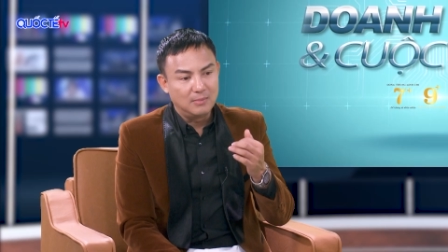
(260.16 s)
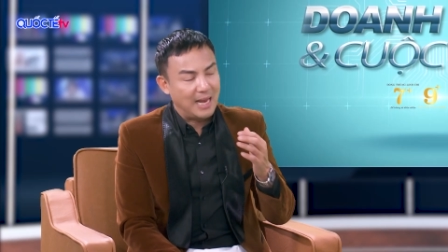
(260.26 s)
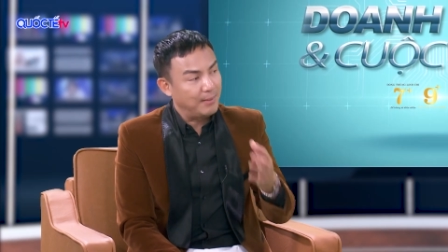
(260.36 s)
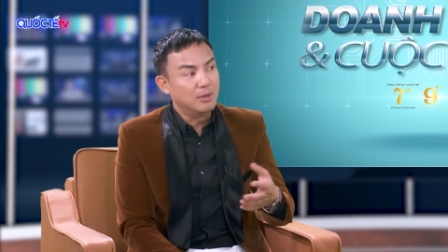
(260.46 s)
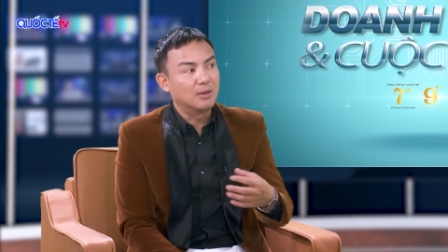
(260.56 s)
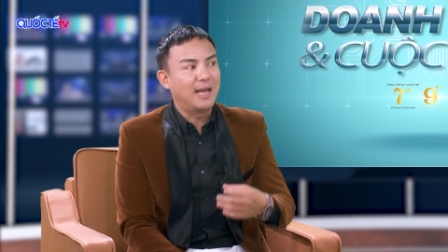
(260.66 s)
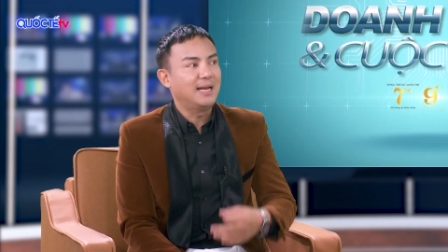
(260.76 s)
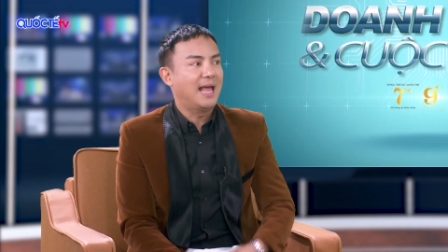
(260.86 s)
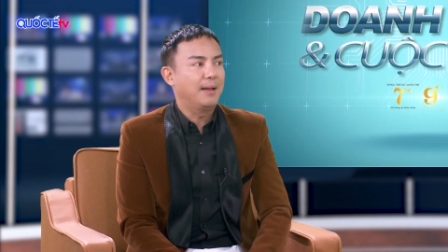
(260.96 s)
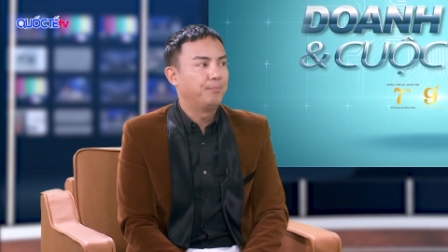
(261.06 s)
Làm được là anh
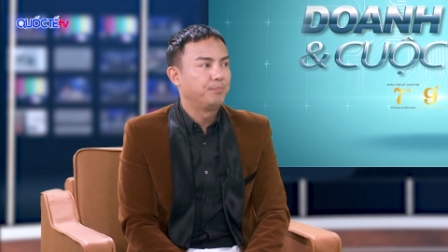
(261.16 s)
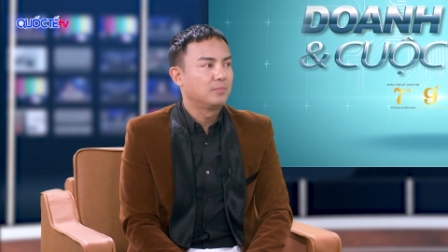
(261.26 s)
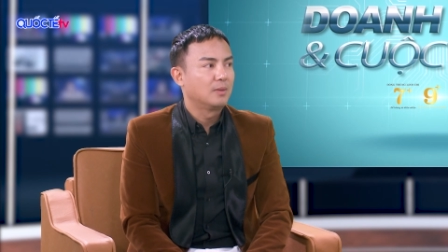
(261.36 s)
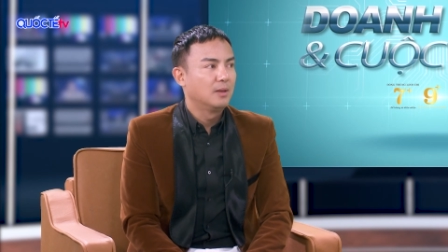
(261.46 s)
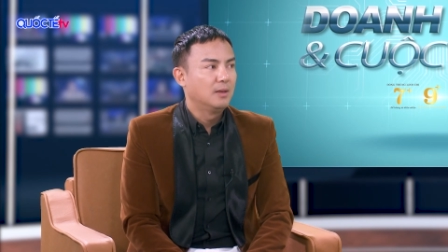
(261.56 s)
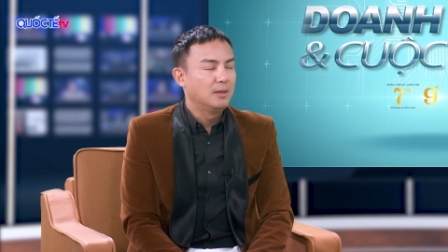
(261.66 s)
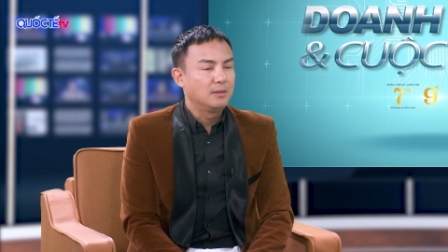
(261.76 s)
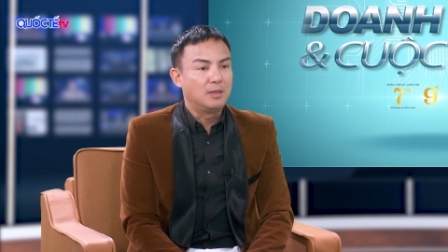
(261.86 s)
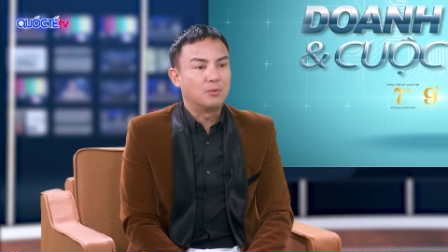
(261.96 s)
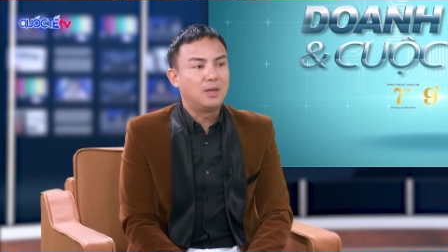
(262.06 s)
làm.
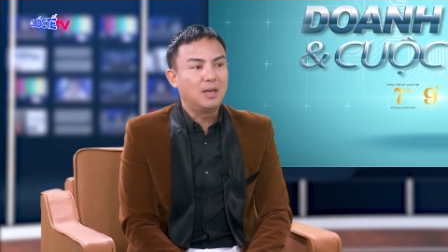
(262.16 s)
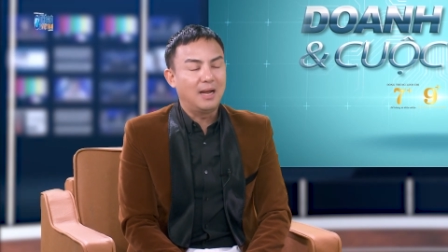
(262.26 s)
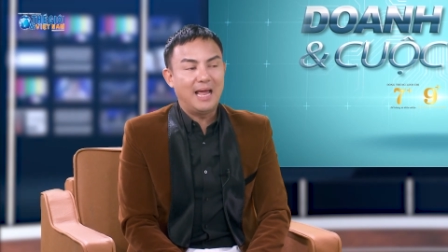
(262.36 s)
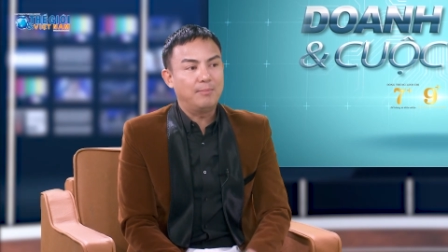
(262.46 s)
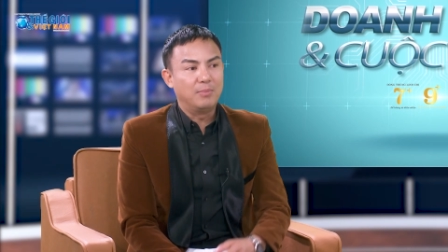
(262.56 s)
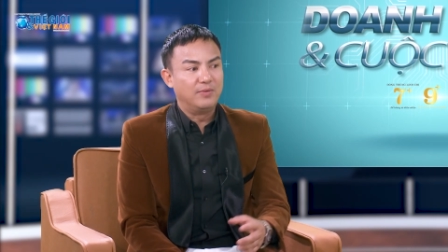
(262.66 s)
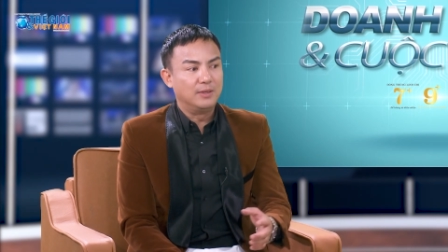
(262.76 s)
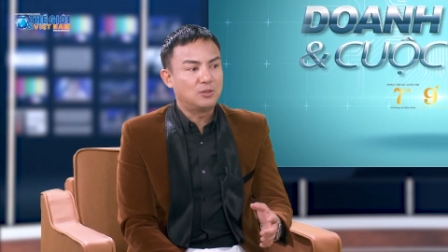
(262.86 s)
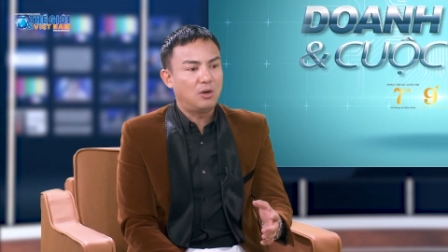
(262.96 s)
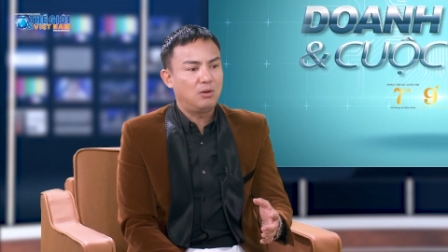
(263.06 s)
Nhiều khi là làm bởi vì
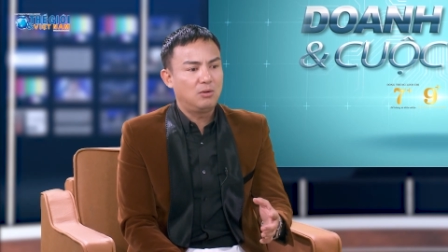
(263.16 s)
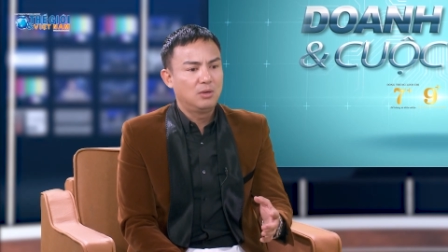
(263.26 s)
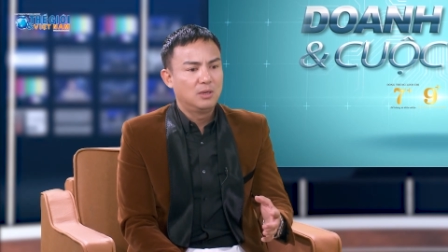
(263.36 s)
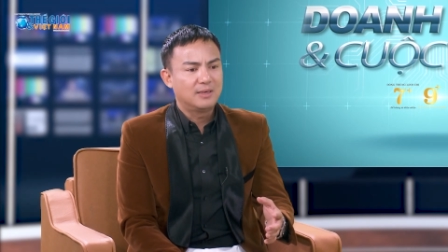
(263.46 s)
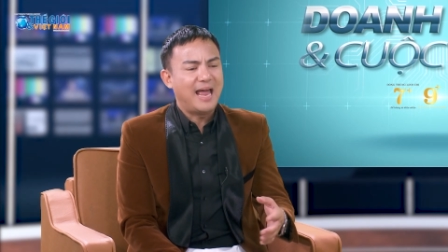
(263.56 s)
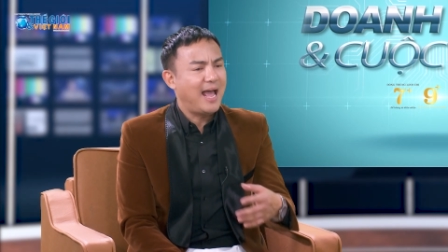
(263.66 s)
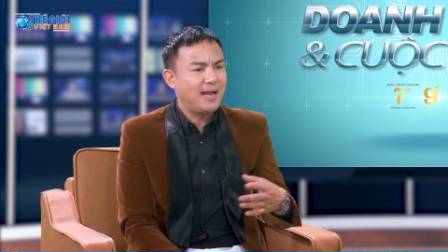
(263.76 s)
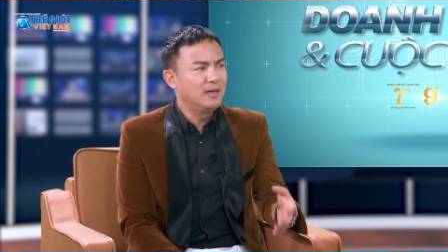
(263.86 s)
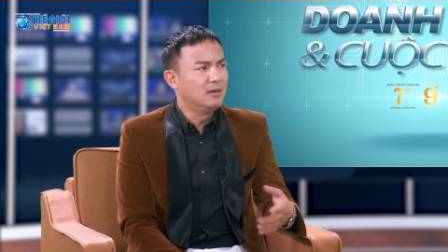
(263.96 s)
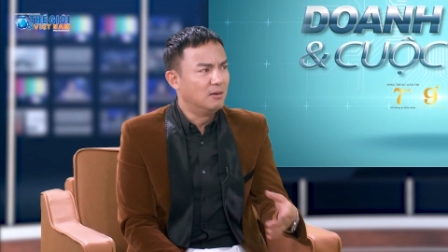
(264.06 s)
cho đã
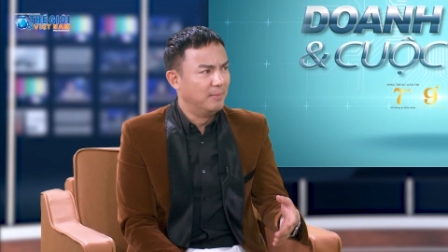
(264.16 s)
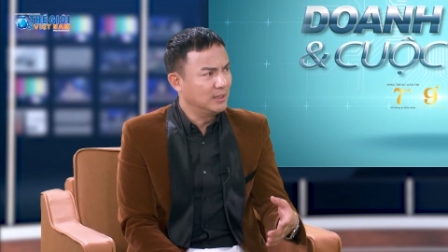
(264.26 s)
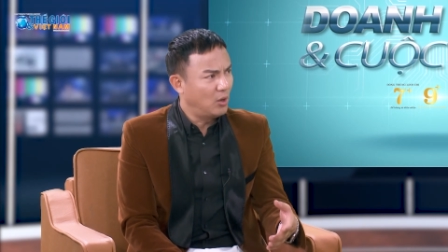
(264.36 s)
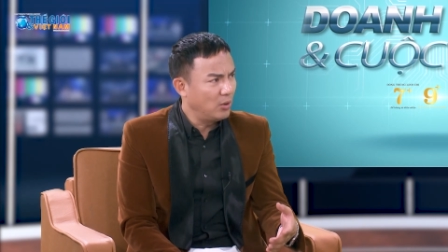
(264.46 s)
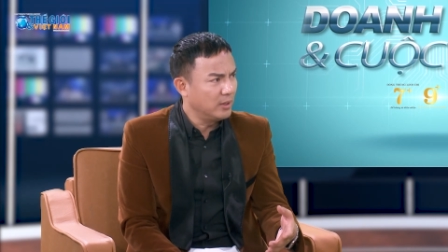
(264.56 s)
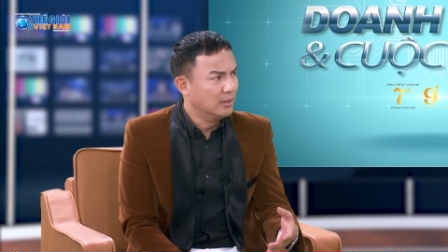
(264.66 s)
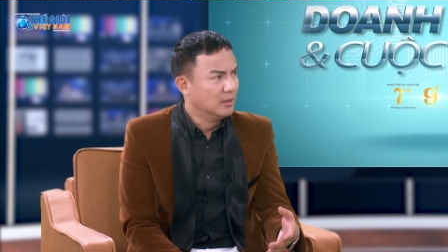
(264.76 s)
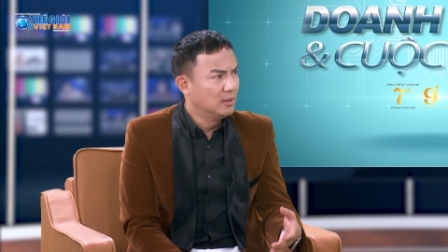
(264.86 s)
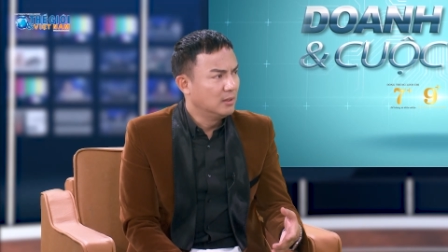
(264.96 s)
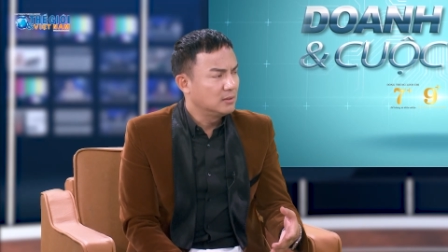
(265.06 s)
cái nư của mình thôi,
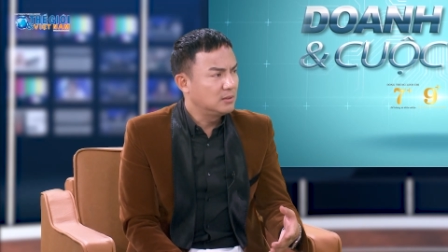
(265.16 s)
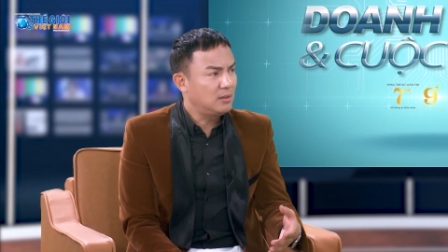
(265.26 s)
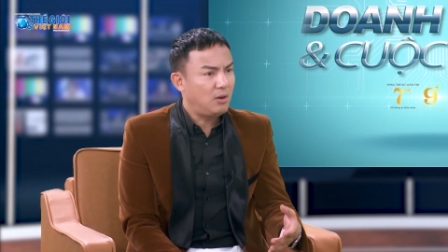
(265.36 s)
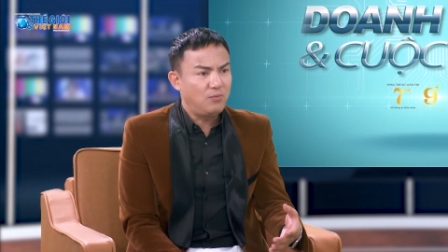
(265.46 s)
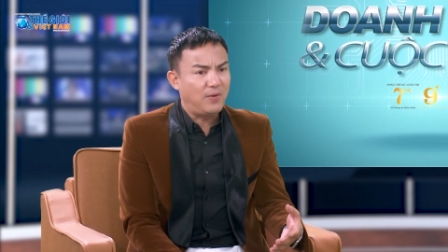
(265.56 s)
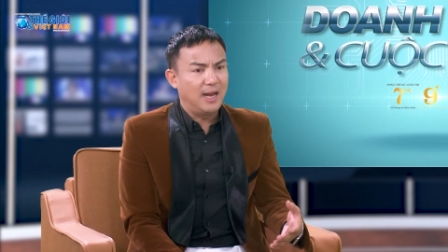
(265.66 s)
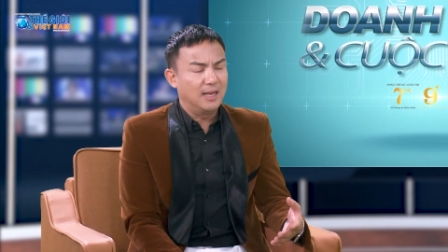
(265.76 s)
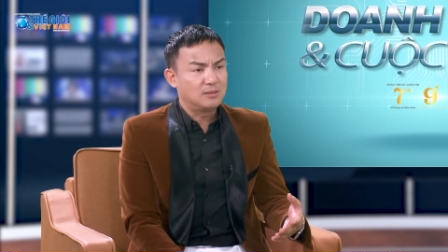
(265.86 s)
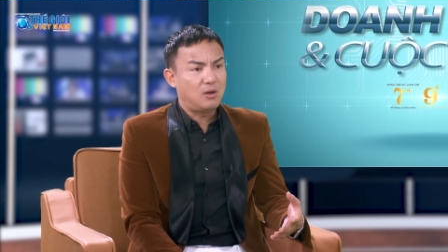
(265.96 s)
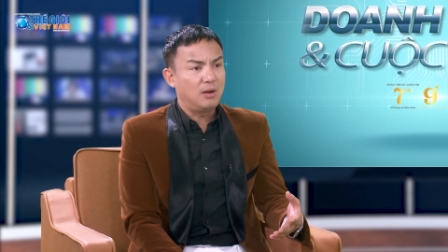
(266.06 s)
chứ nó không phải
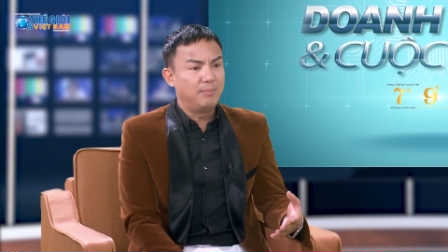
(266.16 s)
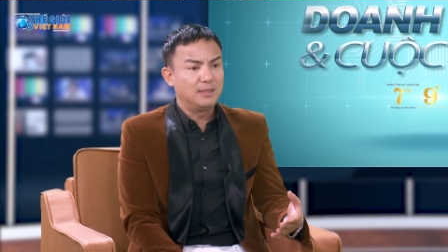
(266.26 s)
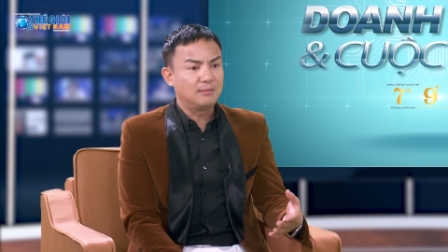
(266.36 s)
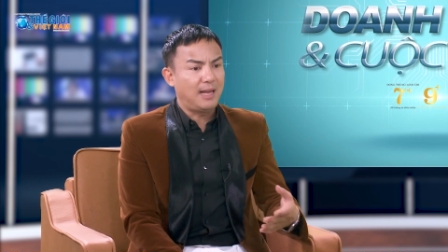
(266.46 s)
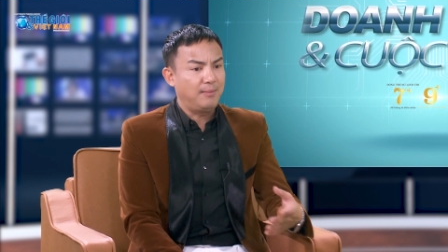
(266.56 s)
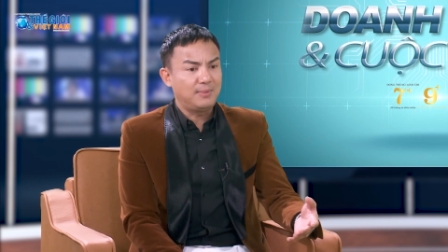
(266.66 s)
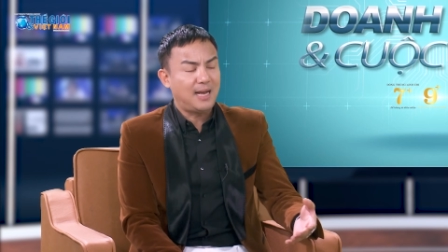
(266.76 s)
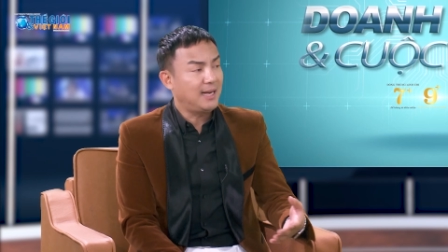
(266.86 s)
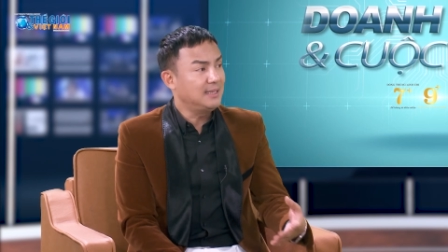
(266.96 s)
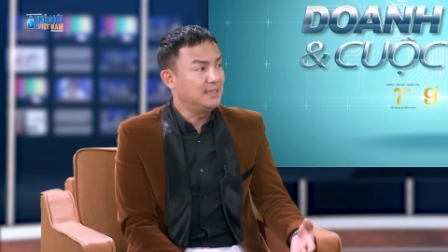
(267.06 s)
là do là mình thèm
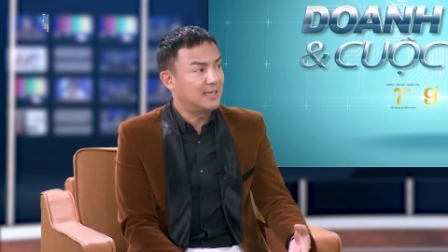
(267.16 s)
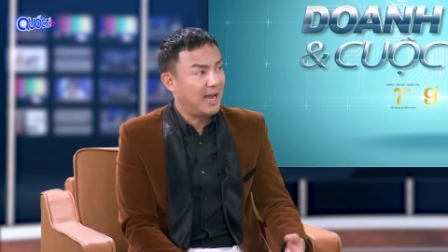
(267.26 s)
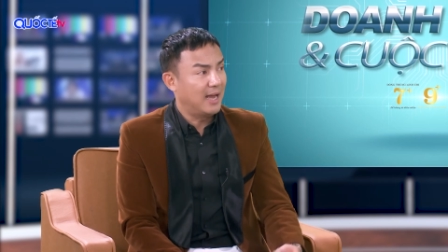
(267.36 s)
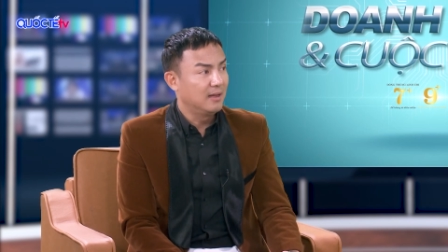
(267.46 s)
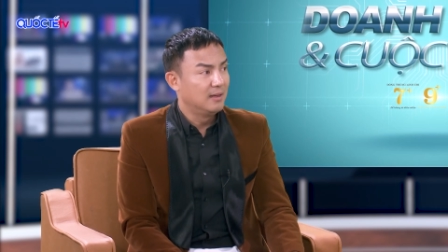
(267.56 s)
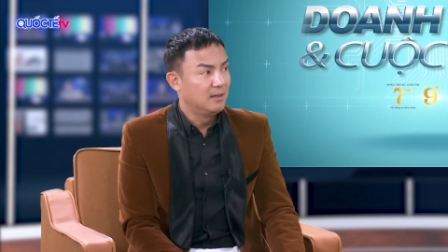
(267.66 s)
khát hay gì cả.